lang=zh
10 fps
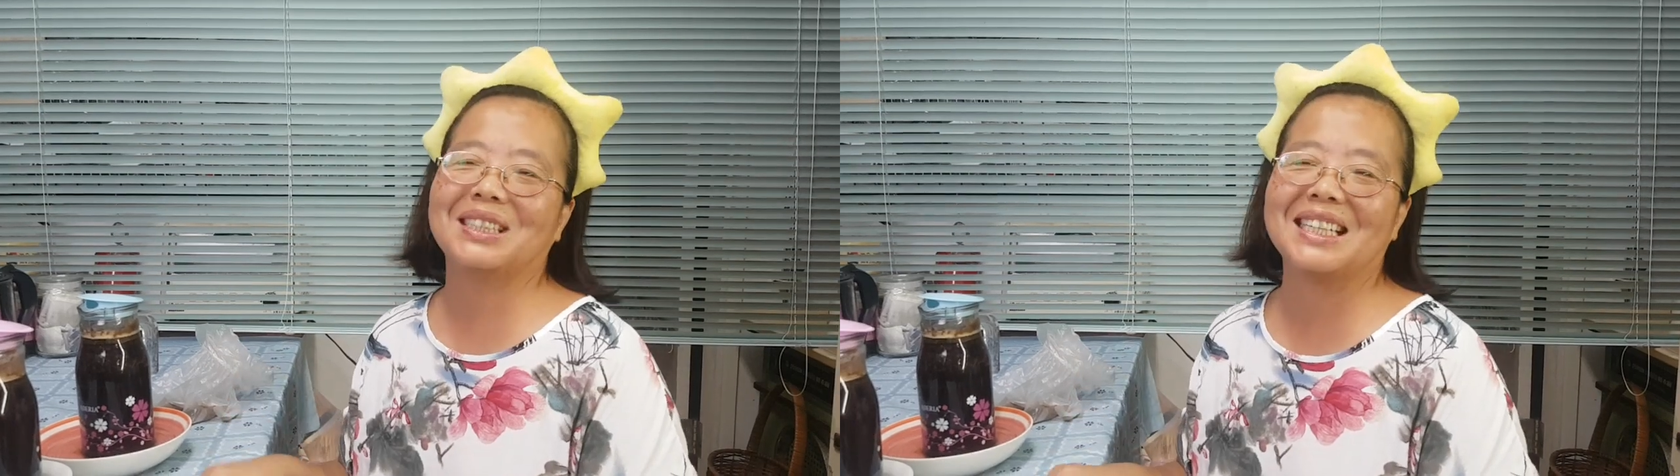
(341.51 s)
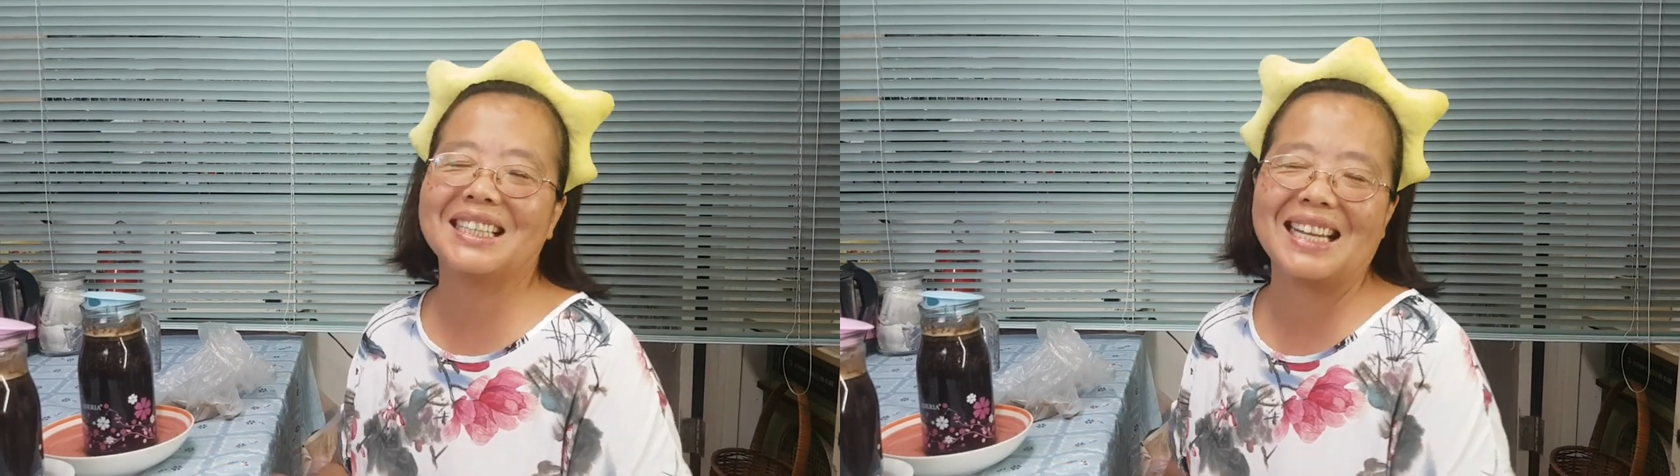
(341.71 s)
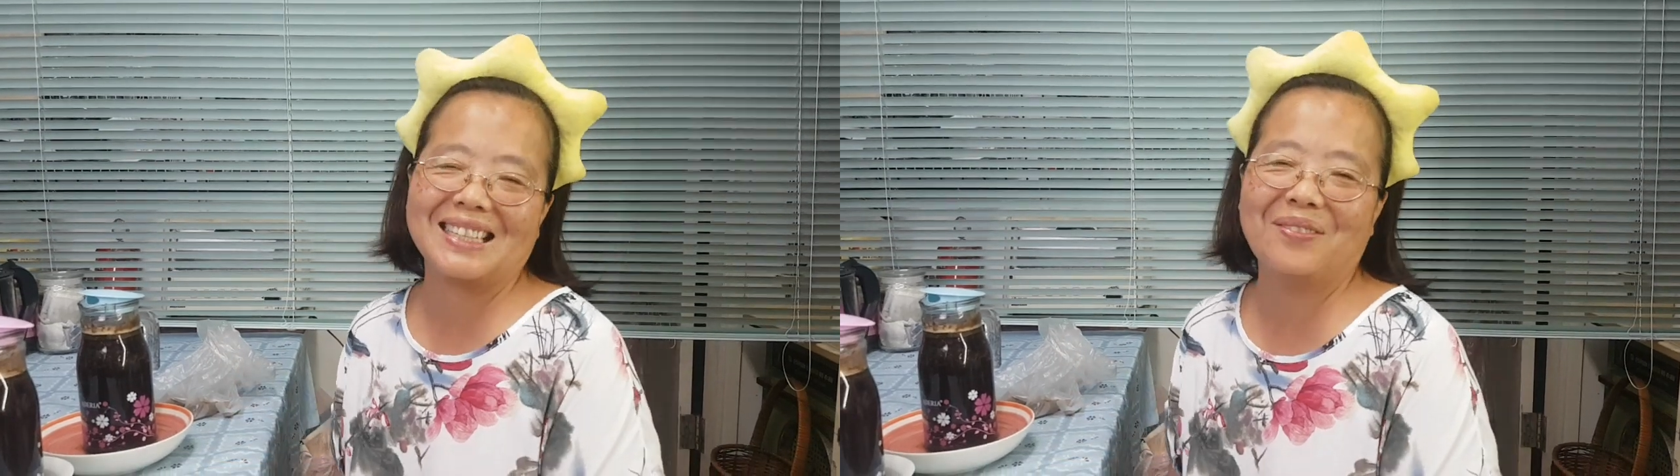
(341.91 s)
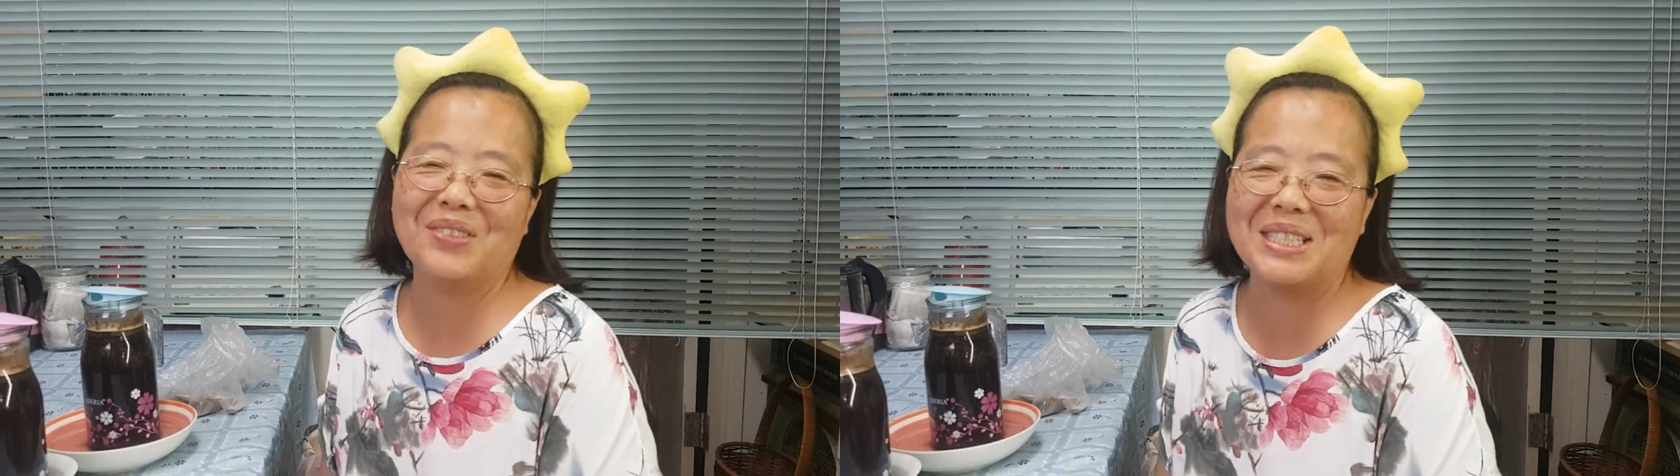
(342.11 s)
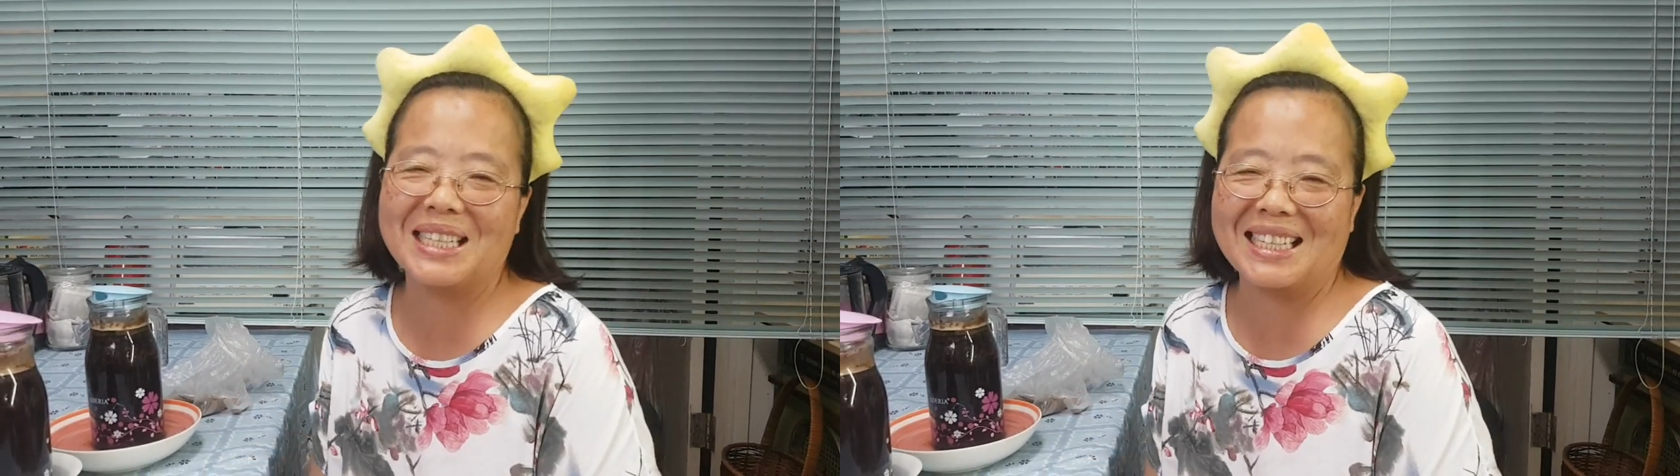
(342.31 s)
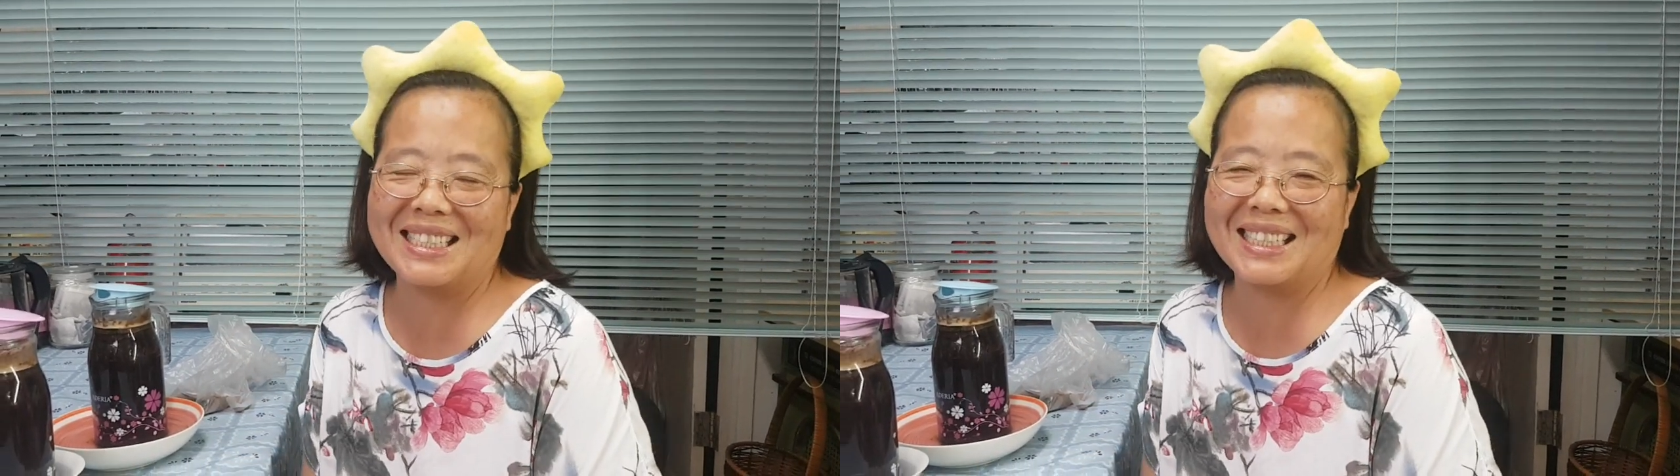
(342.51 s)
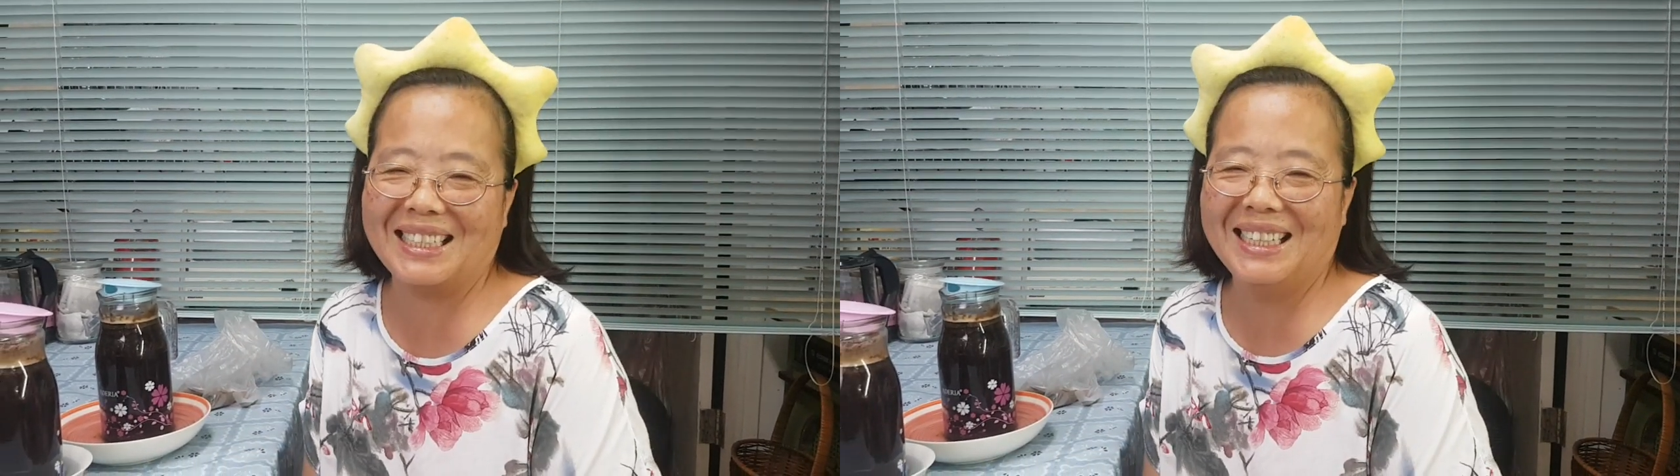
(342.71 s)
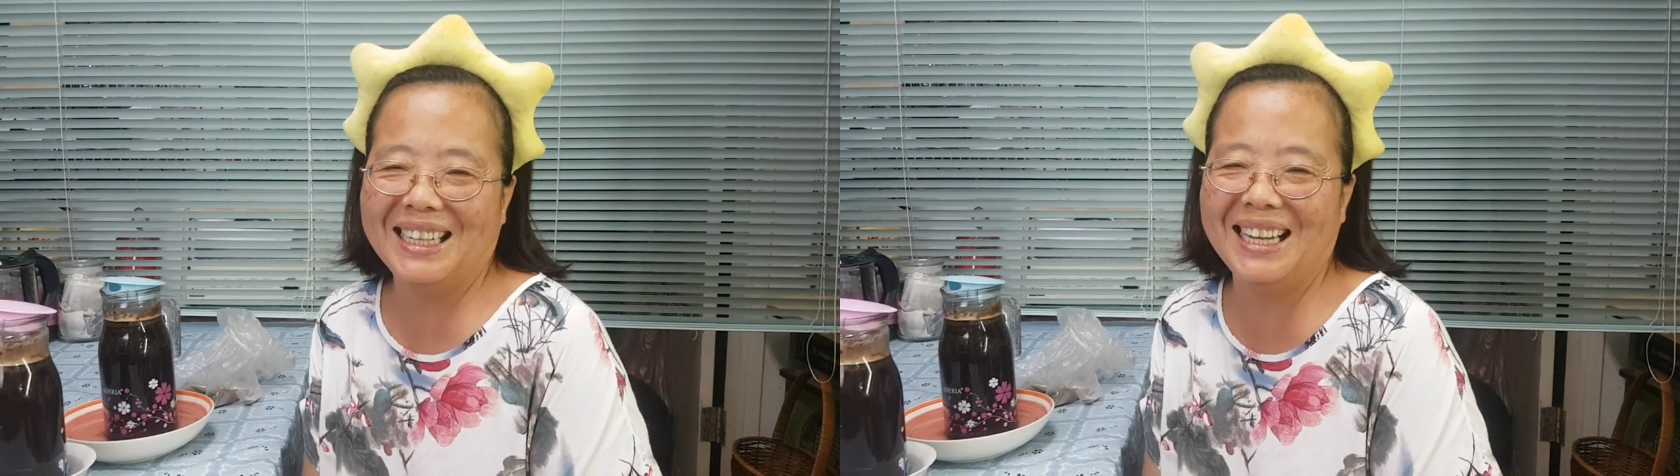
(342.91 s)
是跟大家分享这
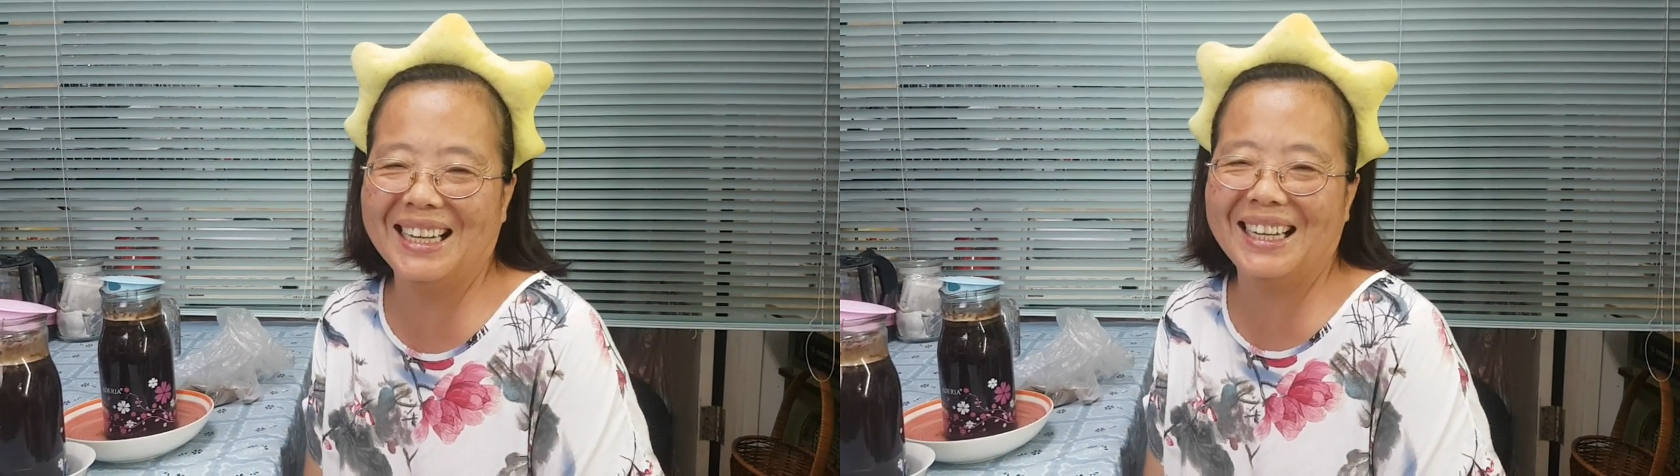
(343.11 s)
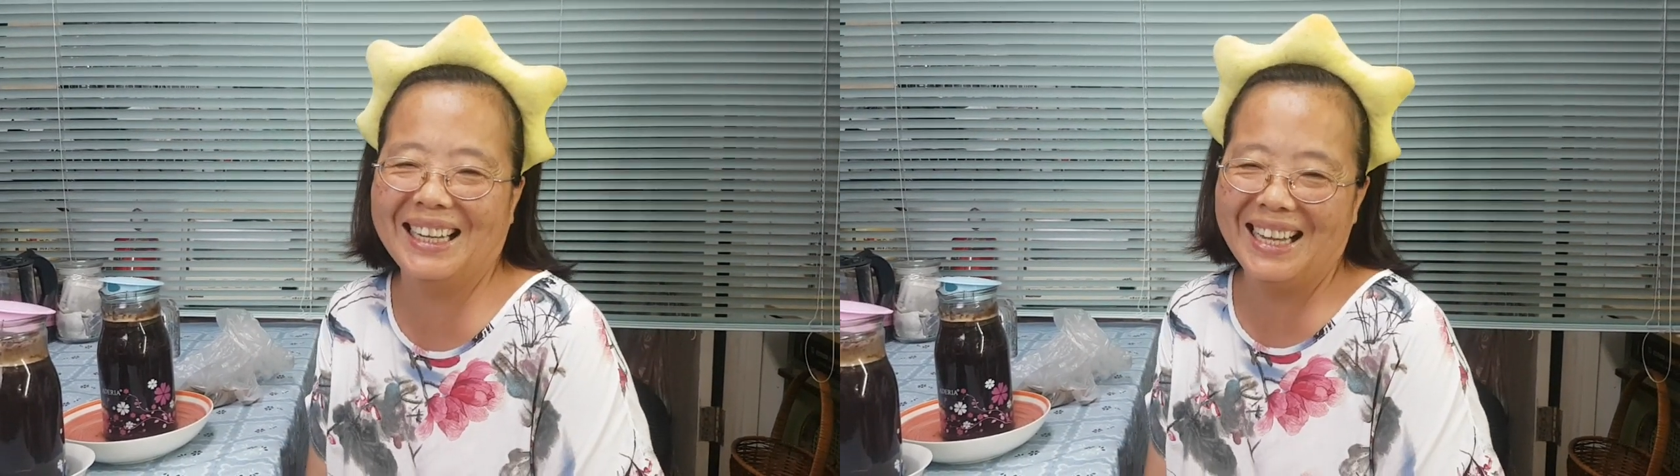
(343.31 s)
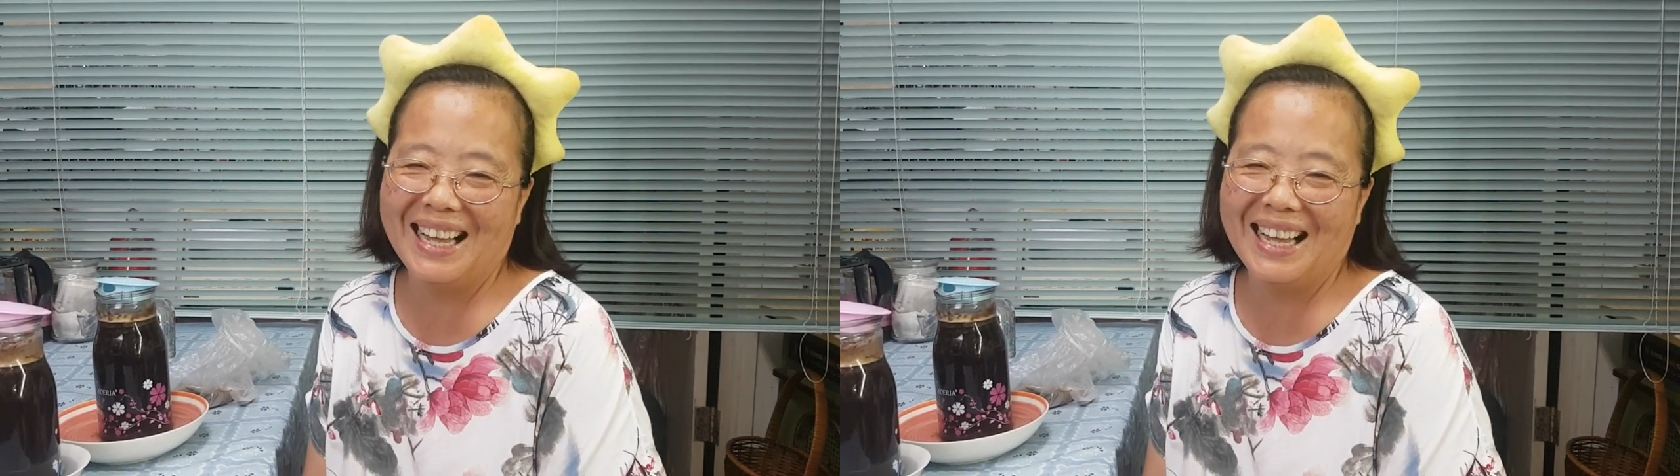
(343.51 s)
个。嗯，